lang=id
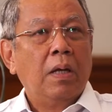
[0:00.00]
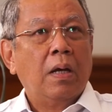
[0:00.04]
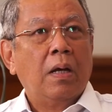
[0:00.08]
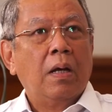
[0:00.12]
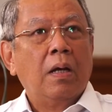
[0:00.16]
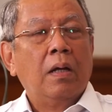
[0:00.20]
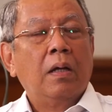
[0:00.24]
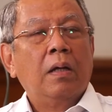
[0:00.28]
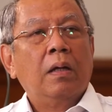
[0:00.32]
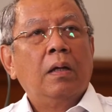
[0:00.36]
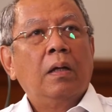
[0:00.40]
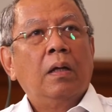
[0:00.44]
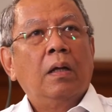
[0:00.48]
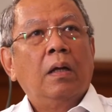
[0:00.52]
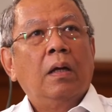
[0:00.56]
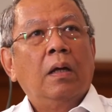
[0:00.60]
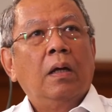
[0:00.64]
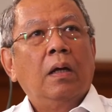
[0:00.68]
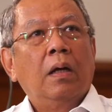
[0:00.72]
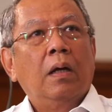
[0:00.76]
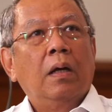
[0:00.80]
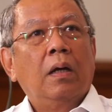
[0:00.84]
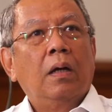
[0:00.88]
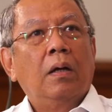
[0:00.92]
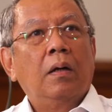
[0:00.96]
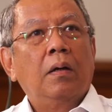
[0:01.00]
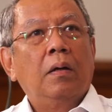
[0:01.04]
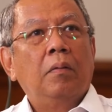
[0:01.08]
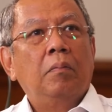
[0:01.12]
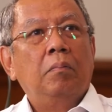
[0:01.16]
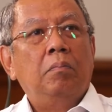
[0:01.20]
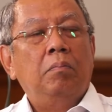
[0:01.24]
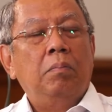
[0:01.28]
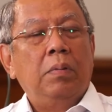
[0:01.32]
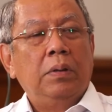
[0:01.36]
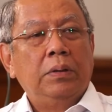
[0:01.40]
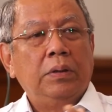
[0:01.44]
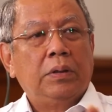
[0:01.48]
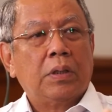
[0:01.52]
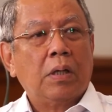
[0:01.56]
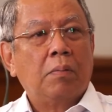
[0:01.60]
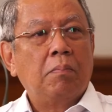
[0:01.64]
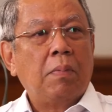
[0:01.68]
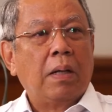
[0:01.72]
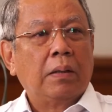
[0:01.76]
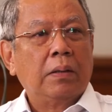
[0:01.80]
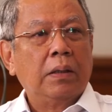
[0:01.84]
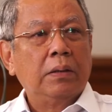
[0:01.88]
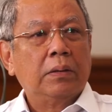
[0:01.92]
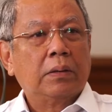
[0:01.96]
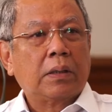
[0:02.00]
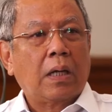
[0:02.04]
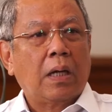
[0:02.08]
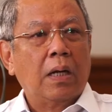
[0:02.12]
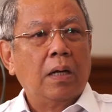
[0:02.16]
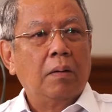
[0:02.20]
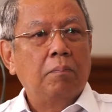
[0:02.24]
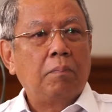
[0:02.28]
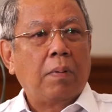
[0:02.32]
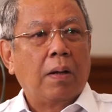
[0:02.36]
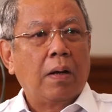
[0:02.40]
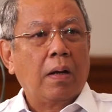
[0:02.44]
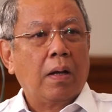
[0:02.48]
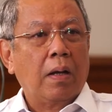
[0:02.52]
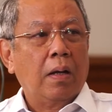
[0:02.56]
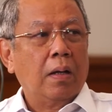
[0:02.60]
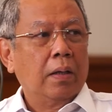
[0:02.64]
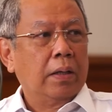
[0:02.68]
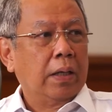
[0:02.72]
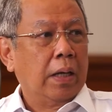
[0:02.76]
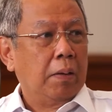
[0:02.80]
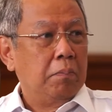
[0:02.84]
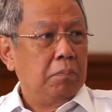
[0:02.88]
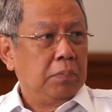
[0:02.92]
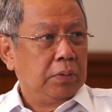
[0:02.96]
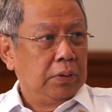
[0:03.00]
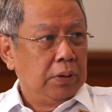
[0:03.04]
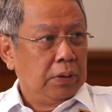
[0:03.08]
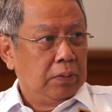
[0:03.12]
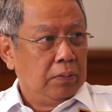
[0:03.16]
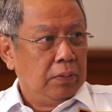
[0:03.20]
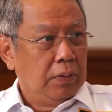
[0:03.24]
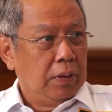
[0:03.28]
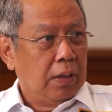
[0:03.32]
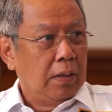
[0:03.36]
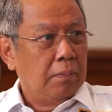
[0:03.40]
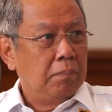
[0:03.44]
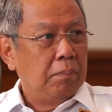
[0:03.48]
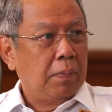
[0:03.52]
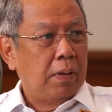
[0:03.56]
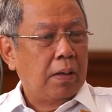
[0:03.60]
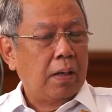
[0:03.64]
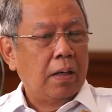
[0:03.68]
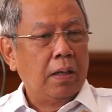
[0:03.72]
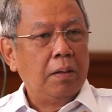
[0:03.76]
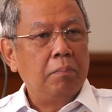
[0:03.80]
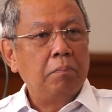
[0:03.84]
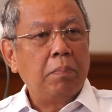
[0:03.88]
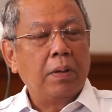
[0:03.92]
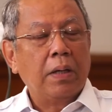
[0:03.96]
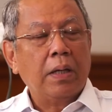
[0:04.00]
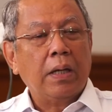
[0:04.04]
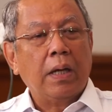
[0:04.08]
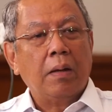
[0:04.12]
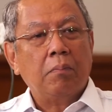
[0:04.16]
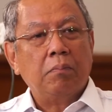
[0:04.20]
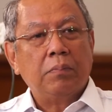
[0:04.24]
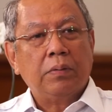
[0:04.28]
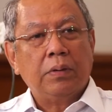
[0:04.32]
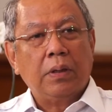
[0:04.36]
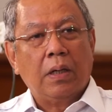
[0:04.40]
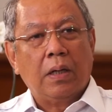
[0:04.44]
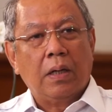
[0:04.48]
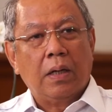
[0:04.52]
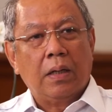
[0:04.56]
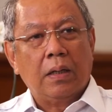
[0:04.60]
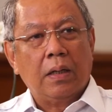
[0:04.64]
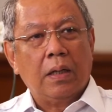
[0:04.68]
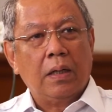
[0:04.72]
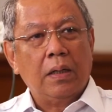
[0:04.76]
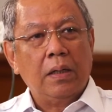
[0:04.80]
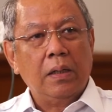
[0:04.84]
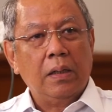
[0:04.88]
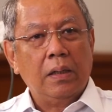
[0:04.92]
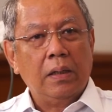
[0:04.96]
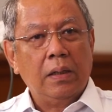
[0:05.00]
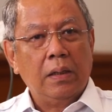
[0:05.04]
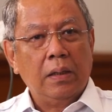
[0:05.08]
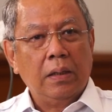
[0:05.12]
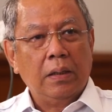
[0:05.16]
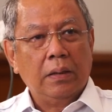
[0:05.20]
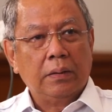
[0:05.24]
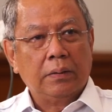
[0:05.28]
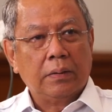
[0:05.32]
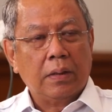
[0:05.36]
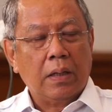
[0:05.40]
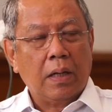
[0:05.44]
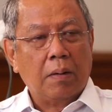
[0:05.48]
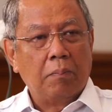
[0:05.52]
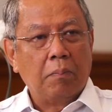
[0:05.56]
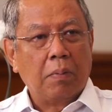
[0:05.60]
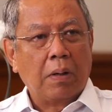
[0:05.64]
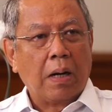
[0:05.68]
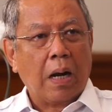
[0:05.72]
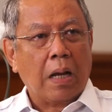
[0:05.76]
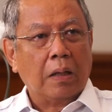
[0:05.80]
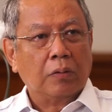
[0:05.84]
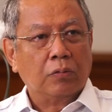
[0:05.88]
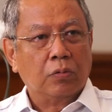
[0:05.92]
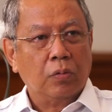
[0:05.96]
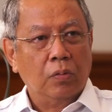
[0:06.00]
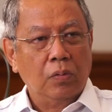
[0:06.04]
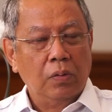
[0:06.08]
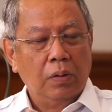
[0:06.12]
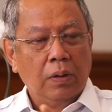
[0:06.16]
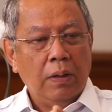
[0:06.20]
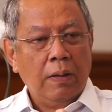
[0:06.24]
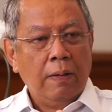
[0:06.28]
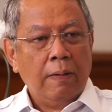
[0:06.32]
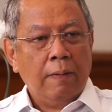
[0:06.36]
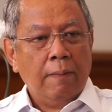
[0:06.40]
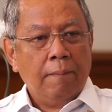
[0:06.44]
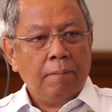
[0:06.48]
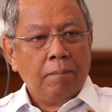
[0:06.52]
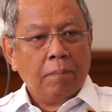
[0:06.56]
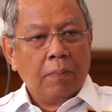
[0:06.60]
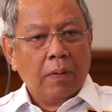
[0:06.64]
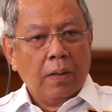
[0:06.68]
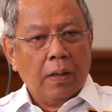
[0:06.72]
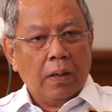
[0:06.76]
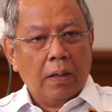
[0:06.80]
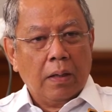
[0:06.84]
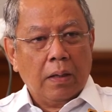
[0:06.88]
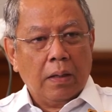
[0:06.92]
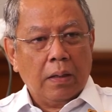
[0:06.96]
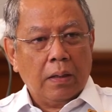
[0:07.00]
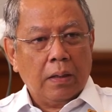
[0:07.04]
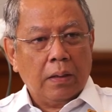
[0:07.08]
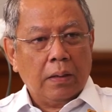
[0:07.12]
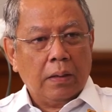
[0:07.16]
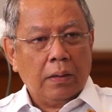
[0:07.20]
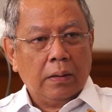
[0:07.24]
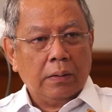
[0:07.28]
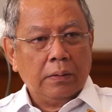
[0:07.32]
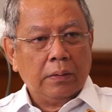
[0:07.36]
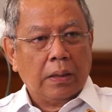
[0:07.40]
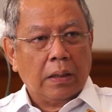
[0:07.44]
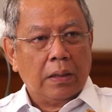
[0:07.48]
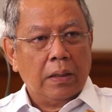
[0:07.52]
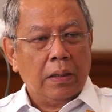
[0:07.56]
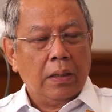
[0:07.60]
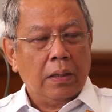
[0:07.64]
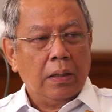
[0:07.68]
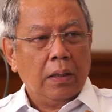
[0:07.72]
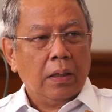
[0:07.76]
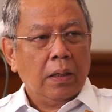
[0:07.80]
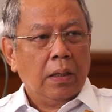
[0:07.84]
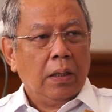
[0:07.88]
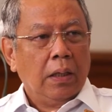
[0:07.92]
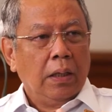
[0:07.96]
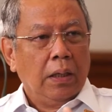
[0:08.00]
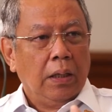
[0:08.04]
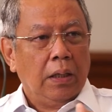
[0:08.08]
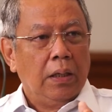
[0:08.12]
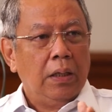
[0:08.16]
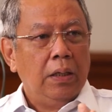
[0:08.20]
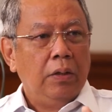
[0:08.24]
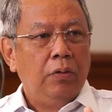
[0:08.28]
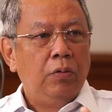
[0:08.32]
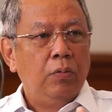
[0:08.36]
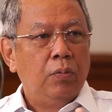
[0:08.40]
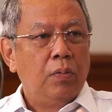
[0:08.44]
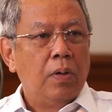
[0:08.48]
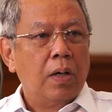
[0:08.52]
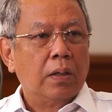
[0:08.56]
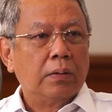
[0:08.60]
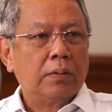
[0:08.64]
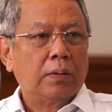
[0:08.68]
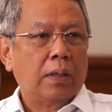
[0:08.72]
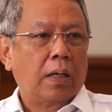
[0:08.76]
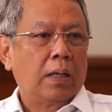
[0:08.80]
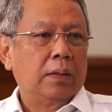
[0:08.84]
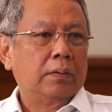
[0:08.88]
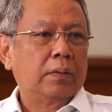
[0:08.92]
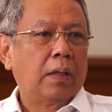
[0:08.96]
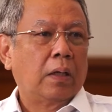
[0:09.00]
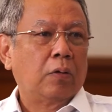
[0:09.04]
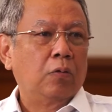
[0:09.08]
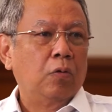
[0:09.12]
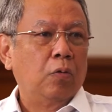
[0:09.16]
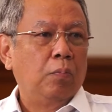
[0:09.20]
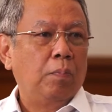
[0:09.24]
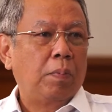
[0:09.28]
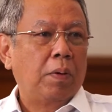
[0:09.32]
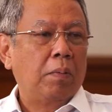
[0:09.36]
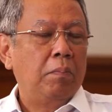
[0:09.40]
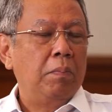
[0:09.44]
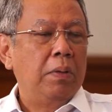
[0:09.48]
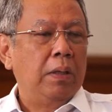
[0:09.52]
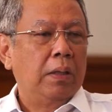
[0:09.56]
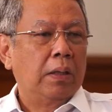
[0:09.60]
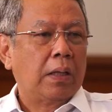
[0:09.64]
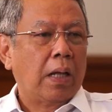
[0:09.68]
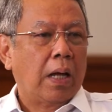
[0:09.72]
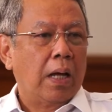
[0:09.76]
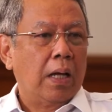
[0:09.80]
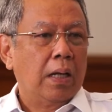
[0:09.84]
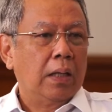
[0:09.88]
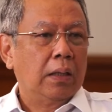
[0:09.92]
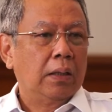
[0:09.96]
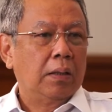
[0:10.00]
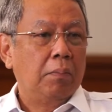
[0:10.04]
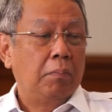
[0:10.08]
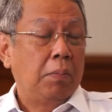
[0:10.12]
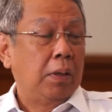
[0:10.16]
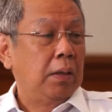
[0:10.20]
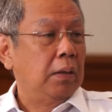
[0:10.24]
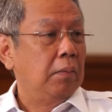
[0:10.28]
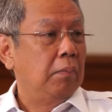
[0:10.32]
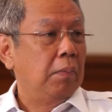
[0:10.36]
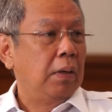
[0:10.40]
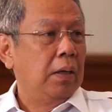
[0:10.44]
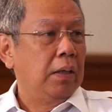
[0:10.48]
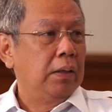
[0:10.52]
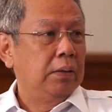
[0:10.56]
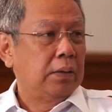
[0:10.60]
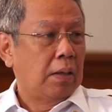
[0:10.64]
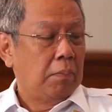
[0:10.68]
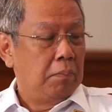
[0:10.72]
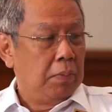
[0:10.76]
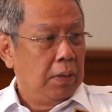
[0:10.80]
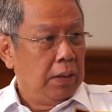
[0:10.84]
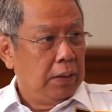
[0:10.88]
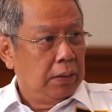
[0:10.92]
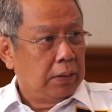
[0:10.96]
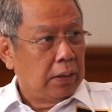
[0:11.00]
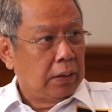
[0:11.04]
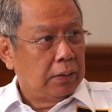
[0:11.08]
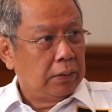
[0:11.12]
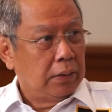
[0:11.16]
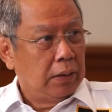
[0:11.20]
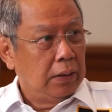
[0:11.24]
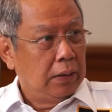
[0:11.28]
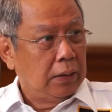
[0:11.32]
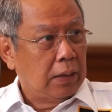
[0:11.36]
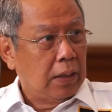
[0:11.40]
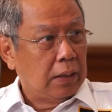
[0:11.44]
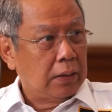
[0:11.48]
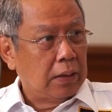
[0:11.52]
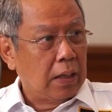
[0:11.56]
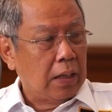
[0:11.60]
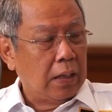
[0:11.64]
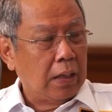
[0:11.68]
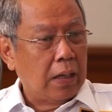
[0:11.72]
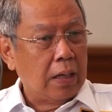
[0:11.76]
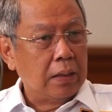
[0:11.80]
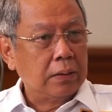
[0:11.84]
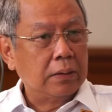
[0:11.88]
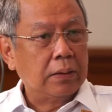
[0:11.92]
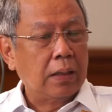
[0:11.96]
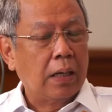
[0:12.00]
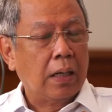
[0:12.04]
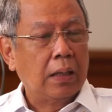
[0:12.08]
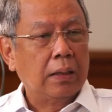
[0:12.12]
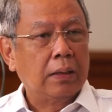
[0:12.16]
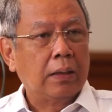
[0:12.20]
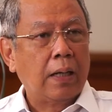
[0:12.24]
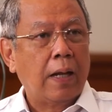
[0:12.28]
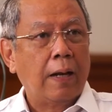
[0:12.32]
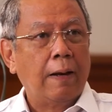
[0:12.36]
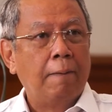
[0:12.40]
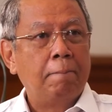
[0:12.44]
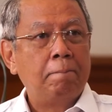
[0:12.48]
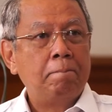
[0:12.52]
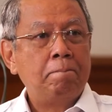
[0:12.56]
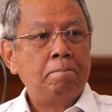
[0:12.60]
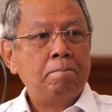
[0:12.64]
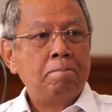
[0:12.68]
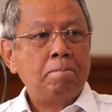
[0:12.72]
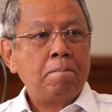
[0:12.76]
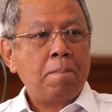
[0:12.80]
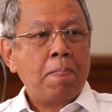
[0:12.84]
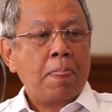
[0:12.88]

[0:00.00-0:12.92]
Iya, uh, mencermati sekarang para games itu ya, hmm. Paralympic Games yang ada di sedang berlangsung. Okay. Uh, jadi ini juga salah satu permintaan teman-teman disabilitas kita Tangerang Selatan.